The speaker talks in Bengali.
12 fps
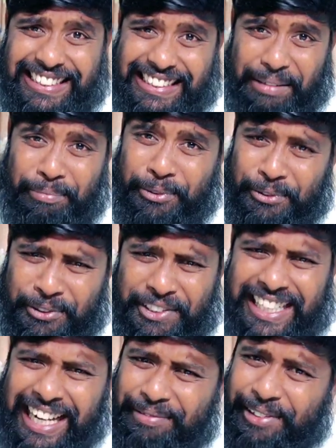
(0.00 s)
যে পুরুষ
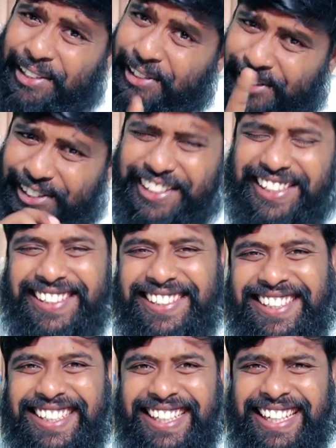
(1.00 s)
খাবে লং
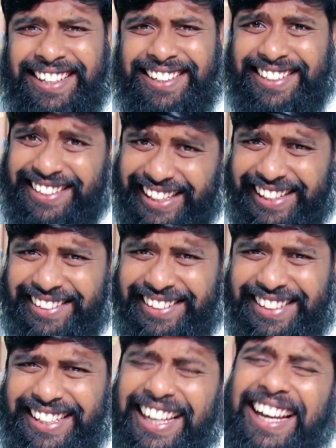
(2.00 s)
তার
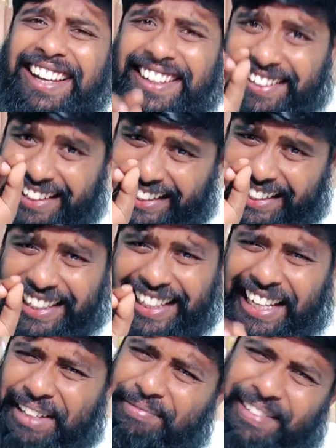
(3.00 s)

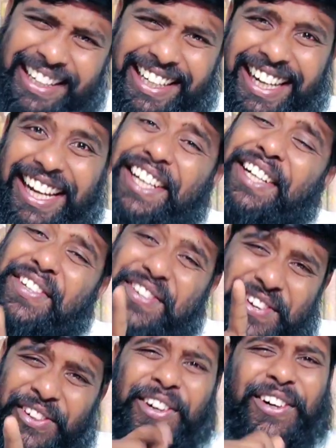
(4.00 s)
লিঙ্গের বারে
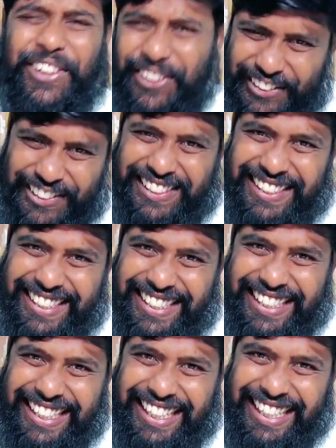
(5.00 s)
ঢং
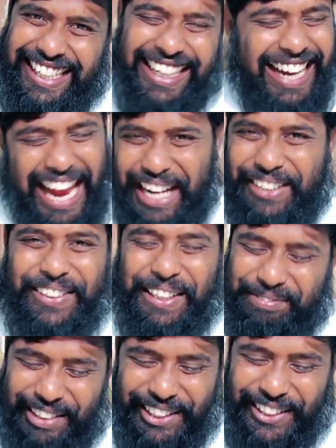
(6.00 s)
এখন
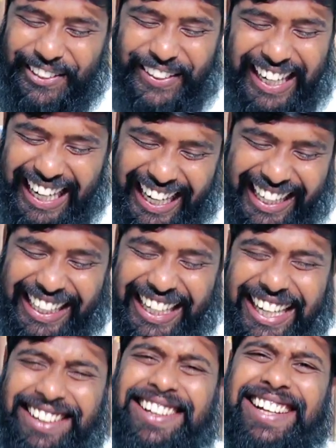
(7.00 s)
আমরা লং খাই
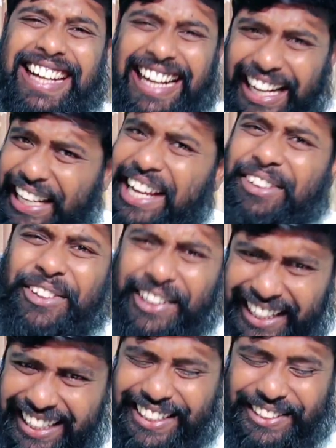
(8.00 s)
না খাই আরও
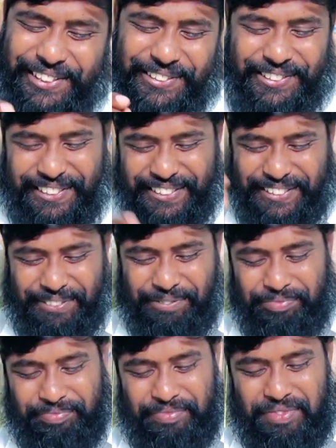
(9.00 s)
অনেক কিছু
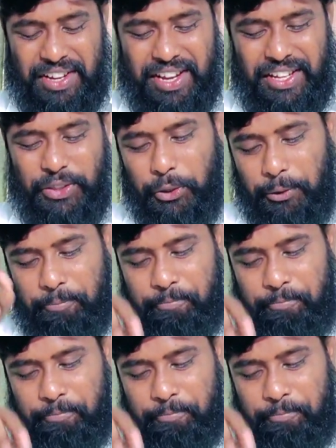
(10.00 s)
তো